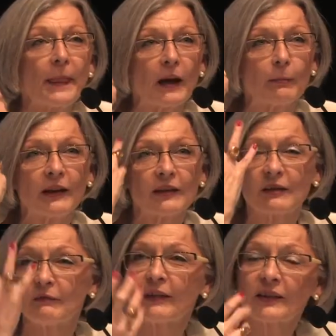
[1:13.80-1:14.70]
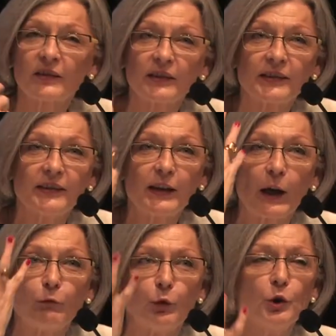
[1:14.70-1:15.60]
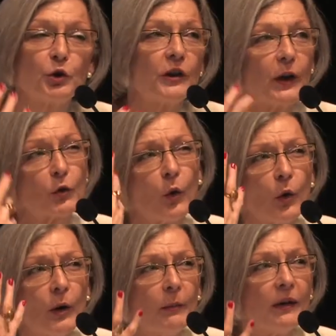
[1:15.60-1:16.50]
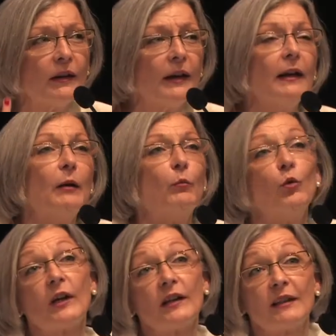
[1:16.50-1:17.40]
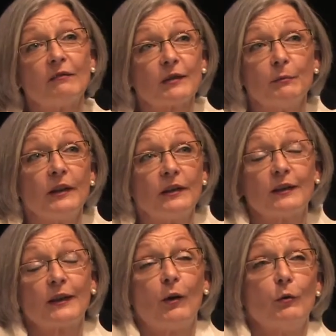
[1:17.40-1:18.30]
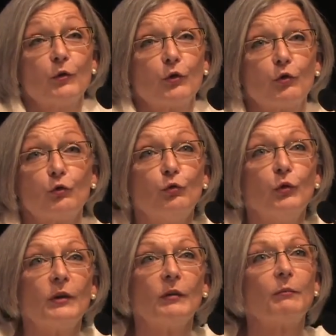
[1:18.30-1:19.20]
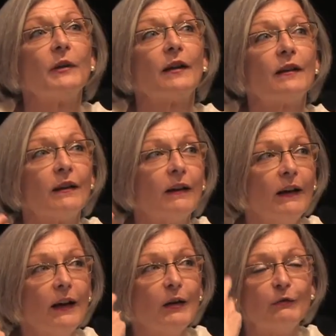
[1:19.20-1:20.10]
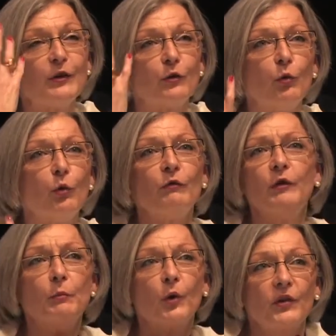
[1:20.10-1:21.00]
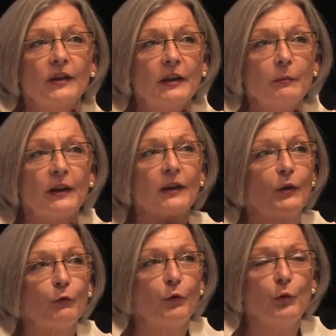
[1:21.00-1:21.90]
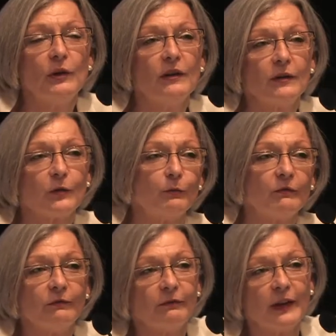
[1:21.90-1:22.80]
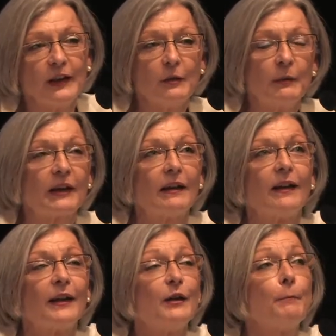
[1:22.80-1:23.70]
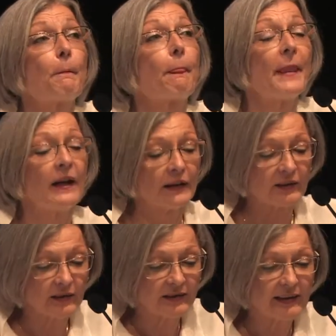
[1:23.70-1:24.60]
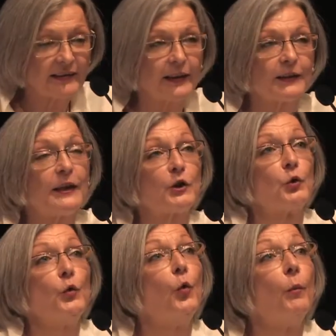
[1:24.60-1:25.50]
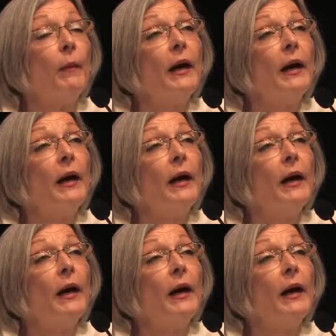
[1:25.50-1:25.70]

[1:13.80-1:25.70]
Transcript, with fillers: Aber das, was sie sich erwünschen, erträumen, Mode hat ja was mit Traum zu tun, mit einer Vision, wie möchte ich mich fühlen, wenn ich mich kleide, das setzt er sehr schön um.